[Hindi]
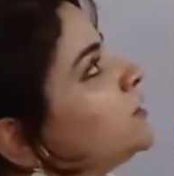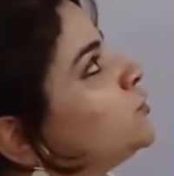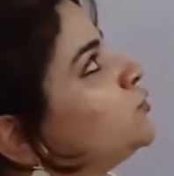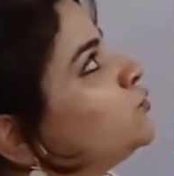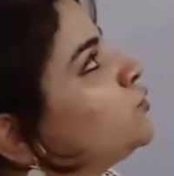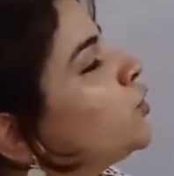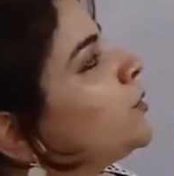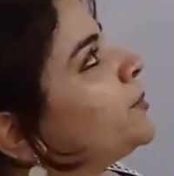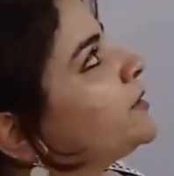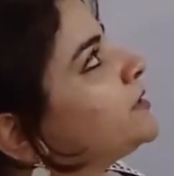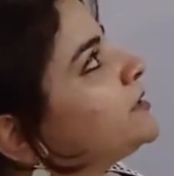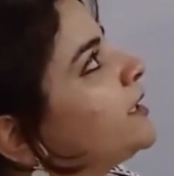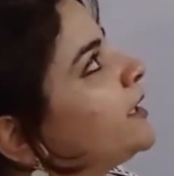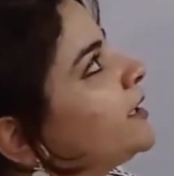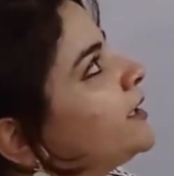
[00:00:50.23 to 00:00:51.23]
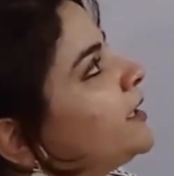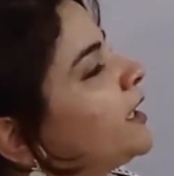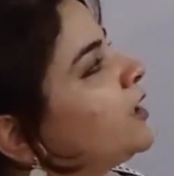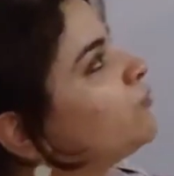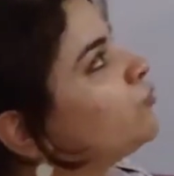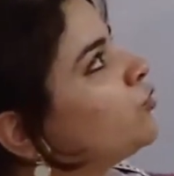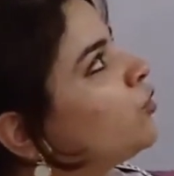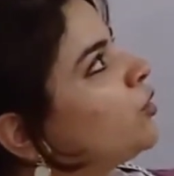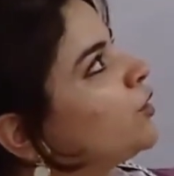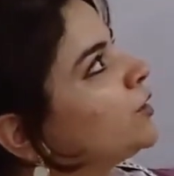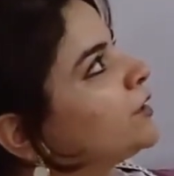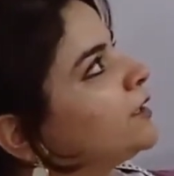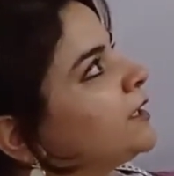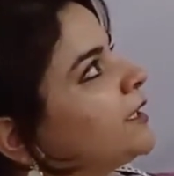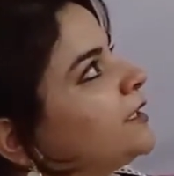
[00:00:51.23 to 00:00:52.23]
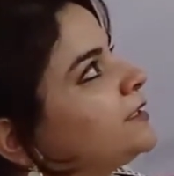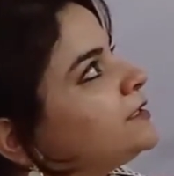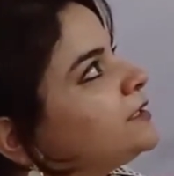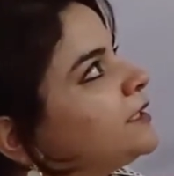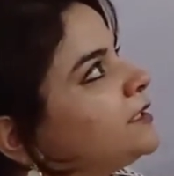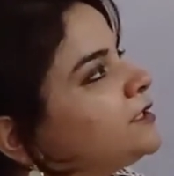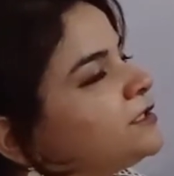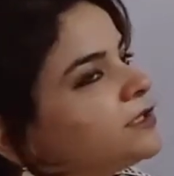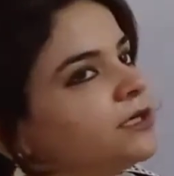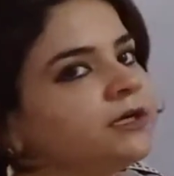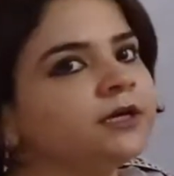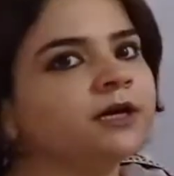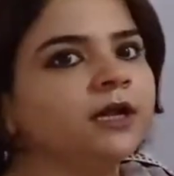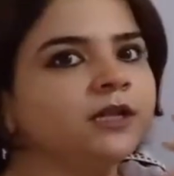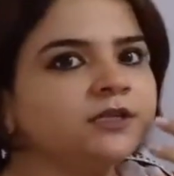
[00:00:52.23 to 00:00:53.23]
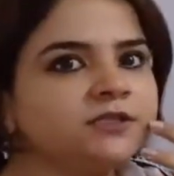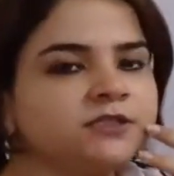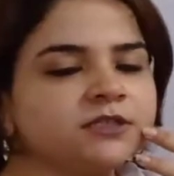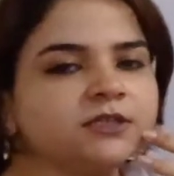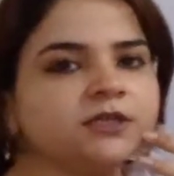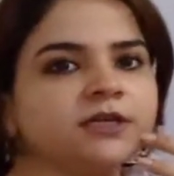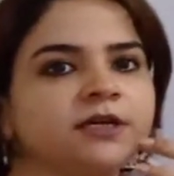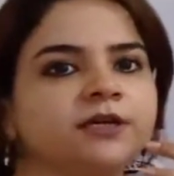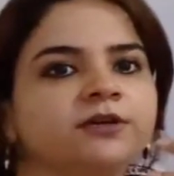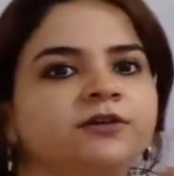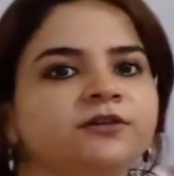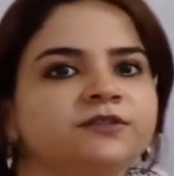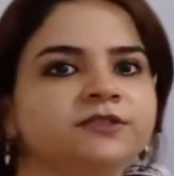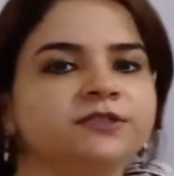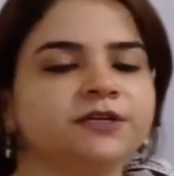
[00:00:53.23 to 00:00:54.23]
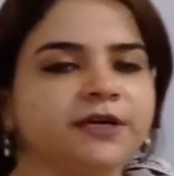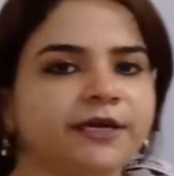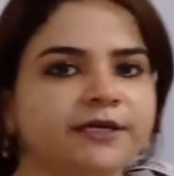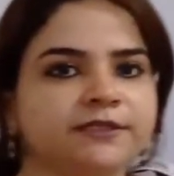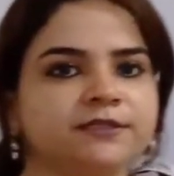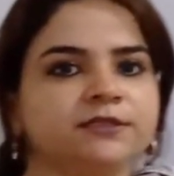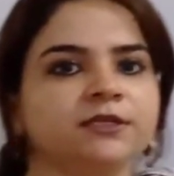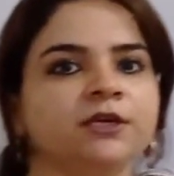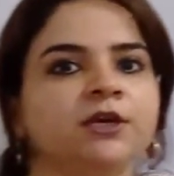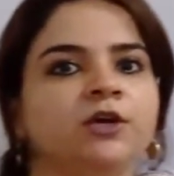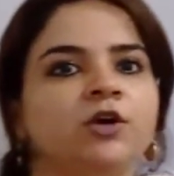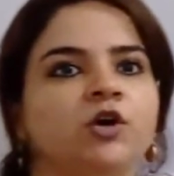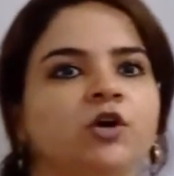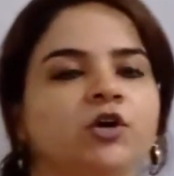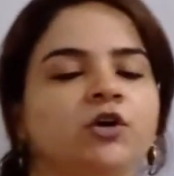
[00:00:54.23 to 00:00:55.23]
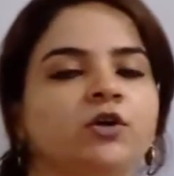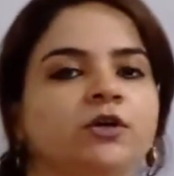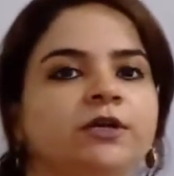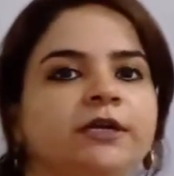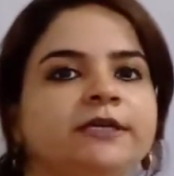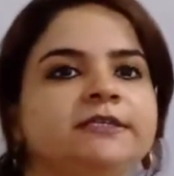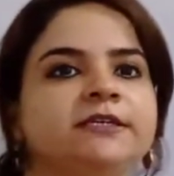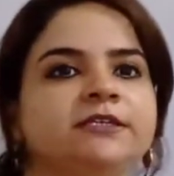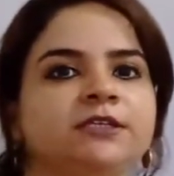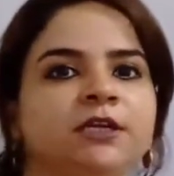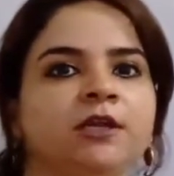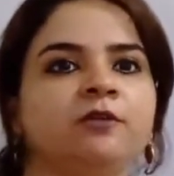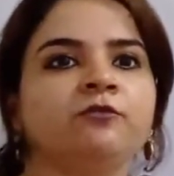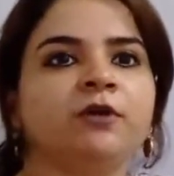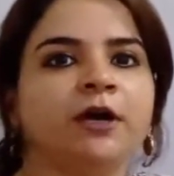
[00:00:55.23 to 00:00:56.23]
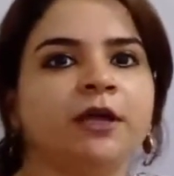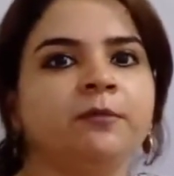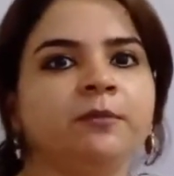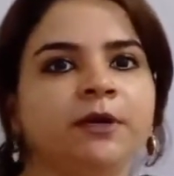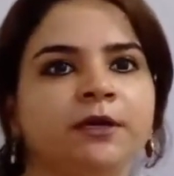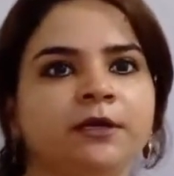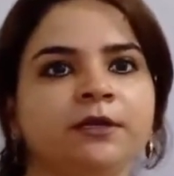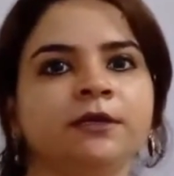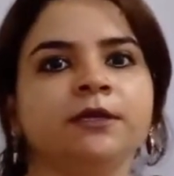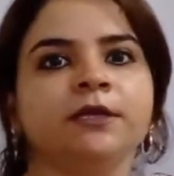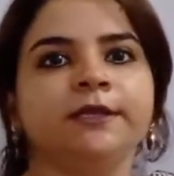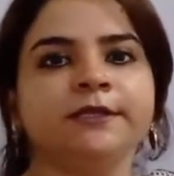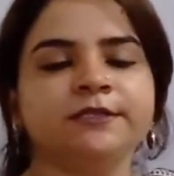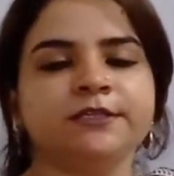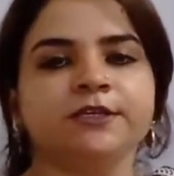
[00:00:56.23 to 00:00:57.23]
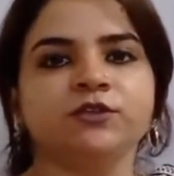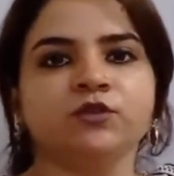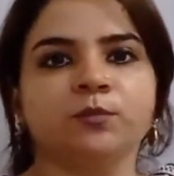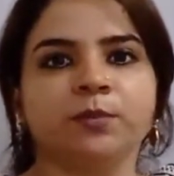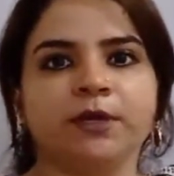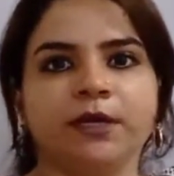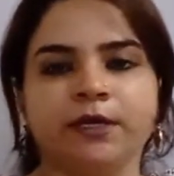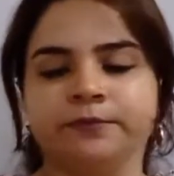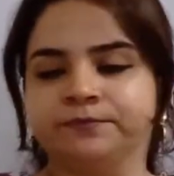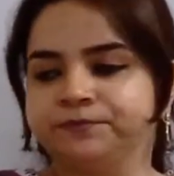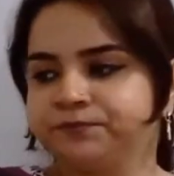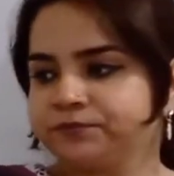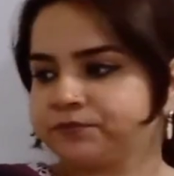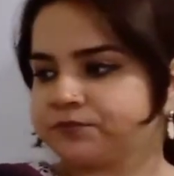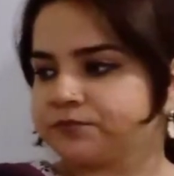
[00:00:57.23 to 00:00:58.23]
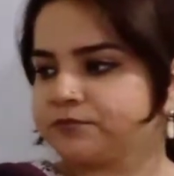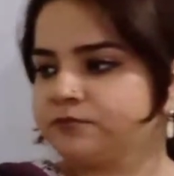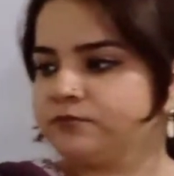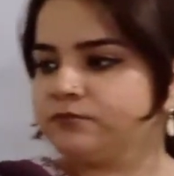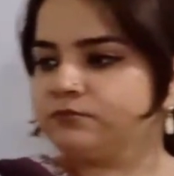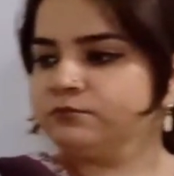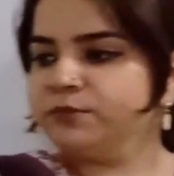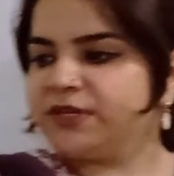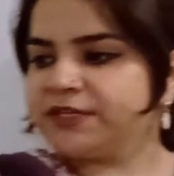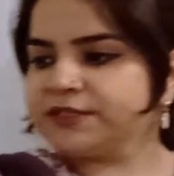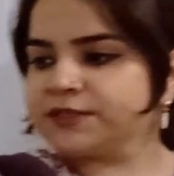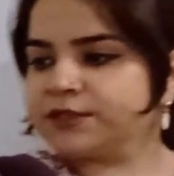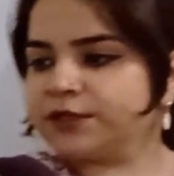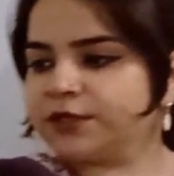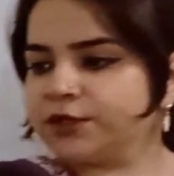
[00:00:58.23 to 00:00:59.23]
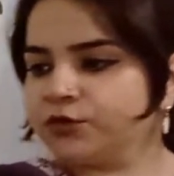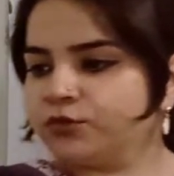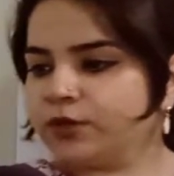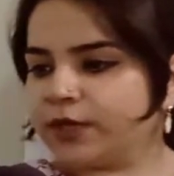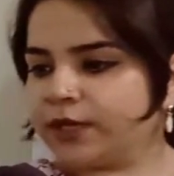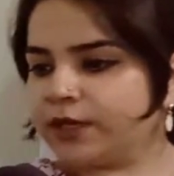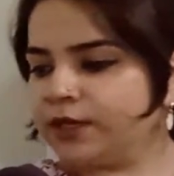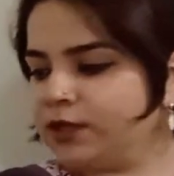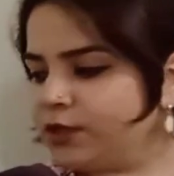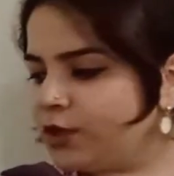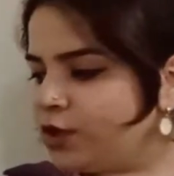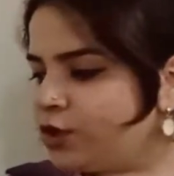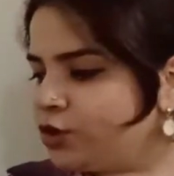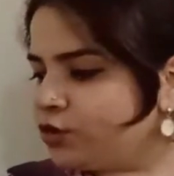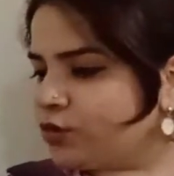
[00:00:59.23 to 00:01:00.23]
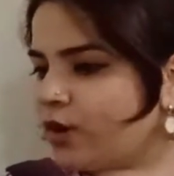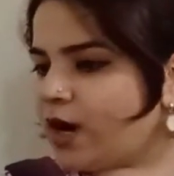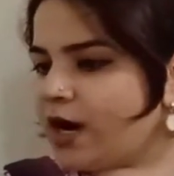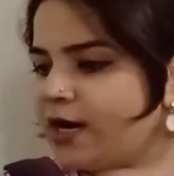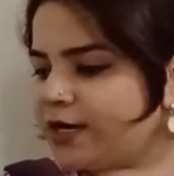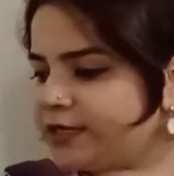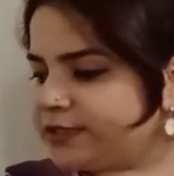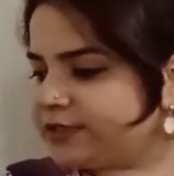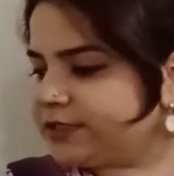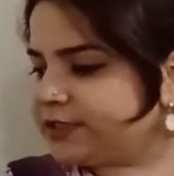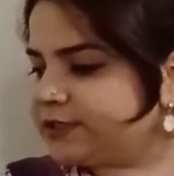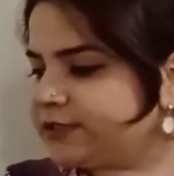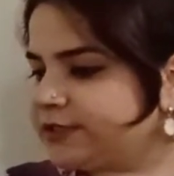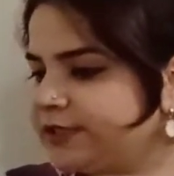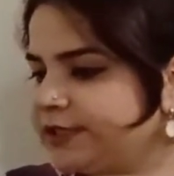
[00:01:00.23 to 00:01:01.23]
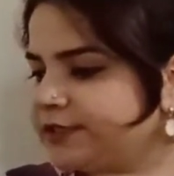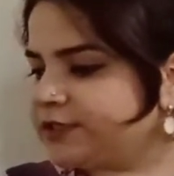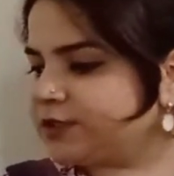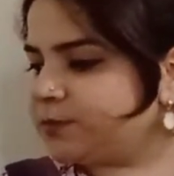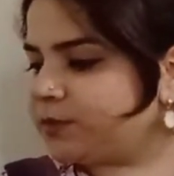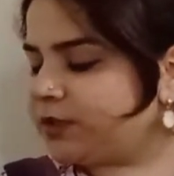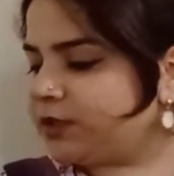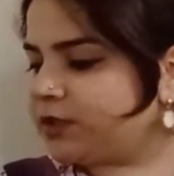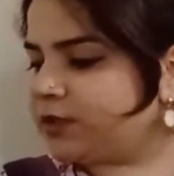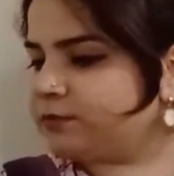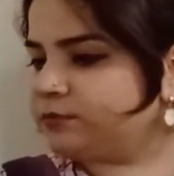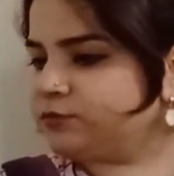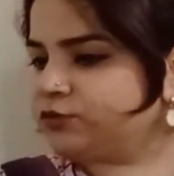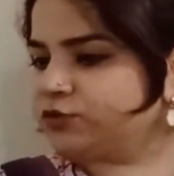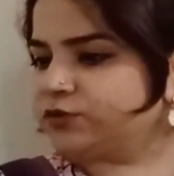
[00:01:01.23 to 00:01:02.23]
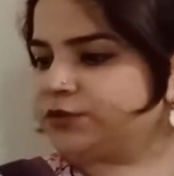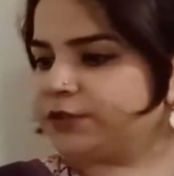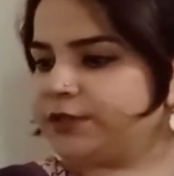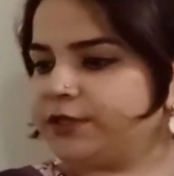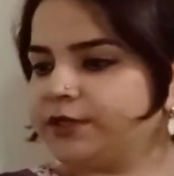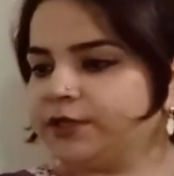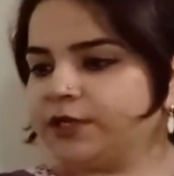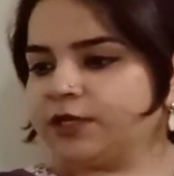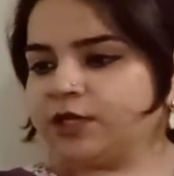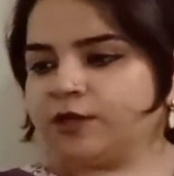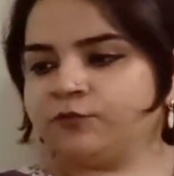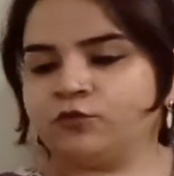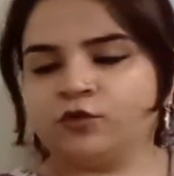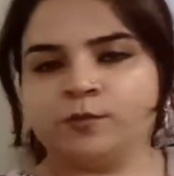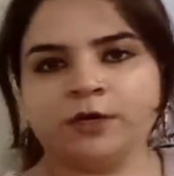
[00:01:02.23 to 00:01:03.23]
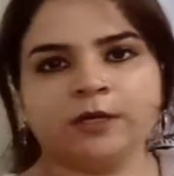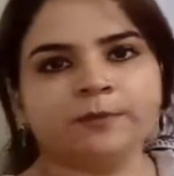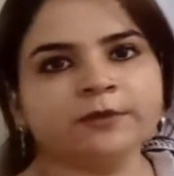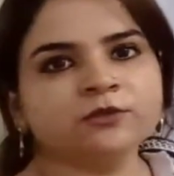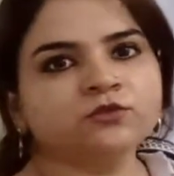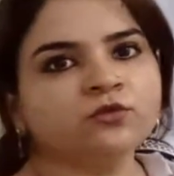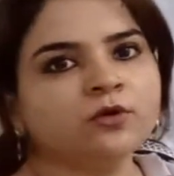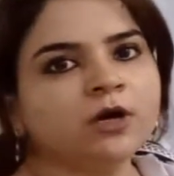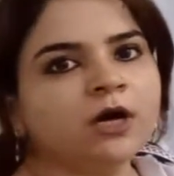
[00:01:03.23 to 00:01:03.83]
टू टॉपिक्स रह गए हैं वो ऑर्गेनाइजेशन कल्चर एंड स्ट्रेस और ऑर्गेनाइजेशन एनवायरनमेंट इन चीज़ों पे बेस कर रहे होंगे तो आज के जिस लेक्चर में हम जो स्टडी करेंगे वो हमारे पास होगा